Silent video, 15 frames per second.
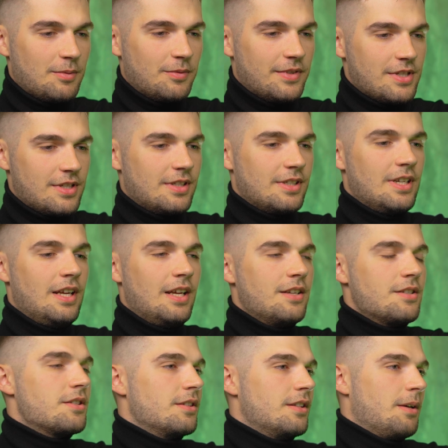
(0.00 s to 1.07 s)
mówię, czy,
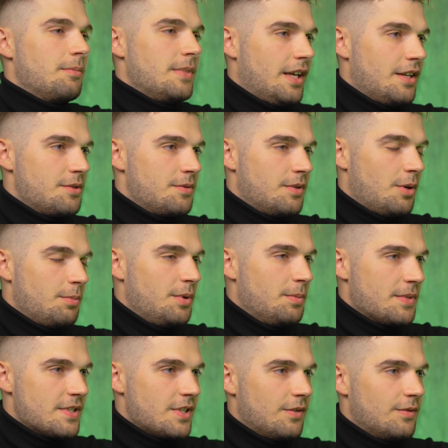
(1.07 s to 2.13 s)
czy tam jakiś
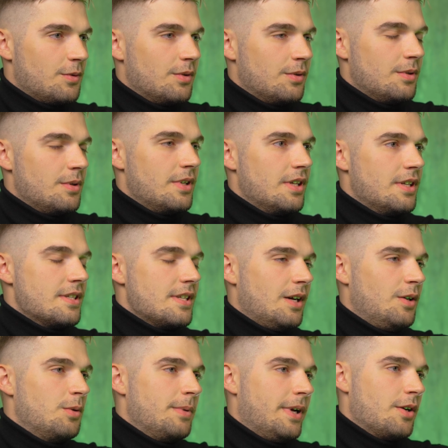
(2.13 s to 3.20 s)
robimy znowu y,
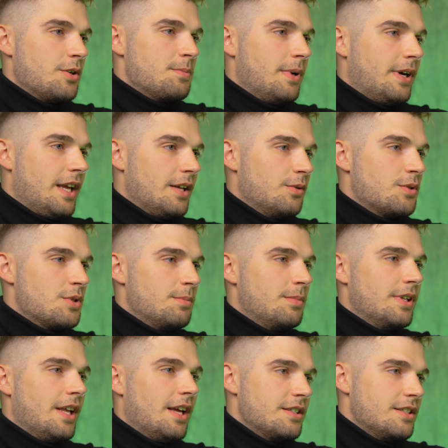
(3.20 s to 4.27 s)
zakup jakiegoś pakietu, czy by
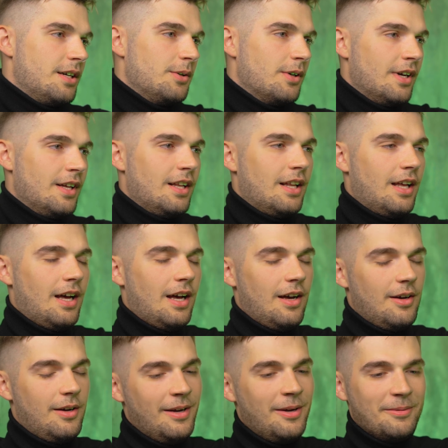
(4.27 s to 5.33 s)
nie chciał.
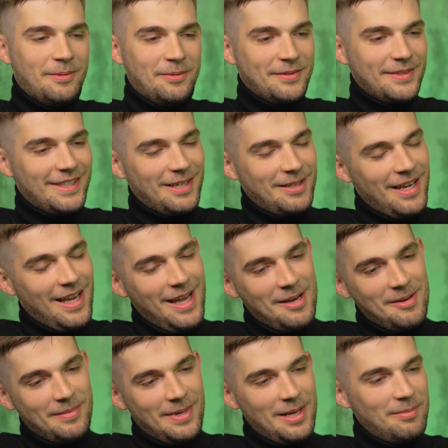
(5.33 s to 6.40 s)
A on mówi tak,
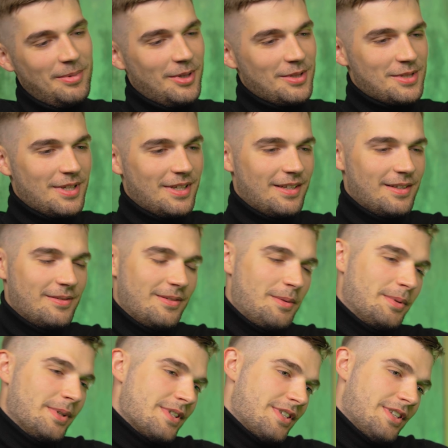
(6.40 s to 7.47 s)
panie Piotrze, wie
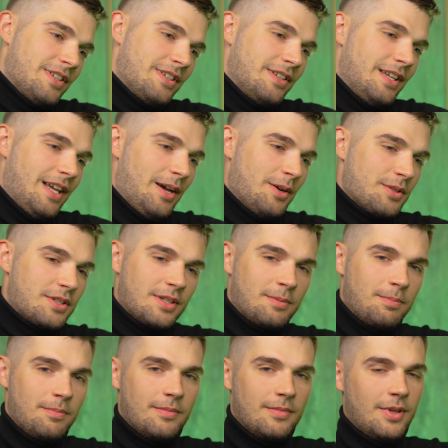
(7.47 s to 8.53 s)
pan co, ja już tych
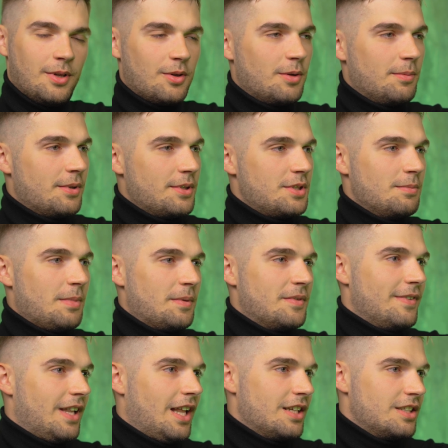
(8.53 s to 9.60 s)
nieruchomości mam
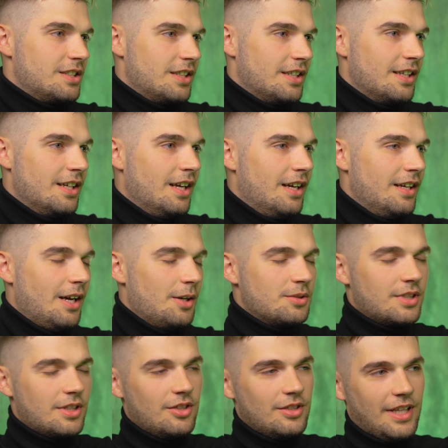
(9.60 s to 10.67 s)
12, ja już
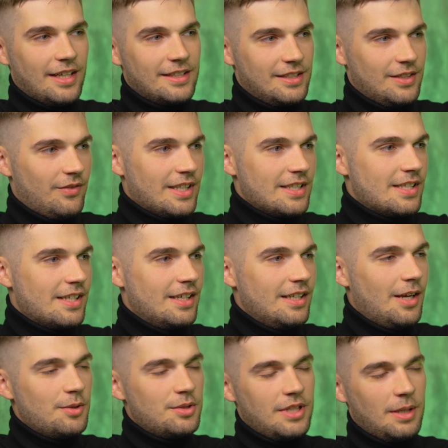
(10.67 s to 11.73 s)
tego nie chcę więcej,
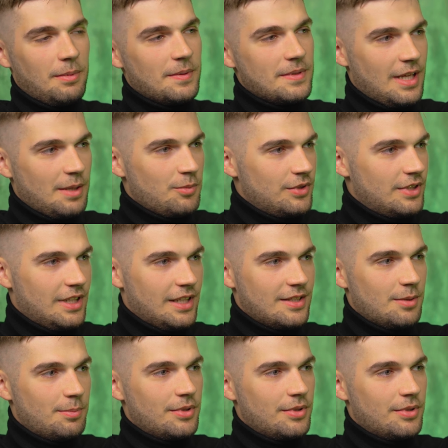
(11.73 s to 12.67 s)
ja już tak mam z najmu tyle, co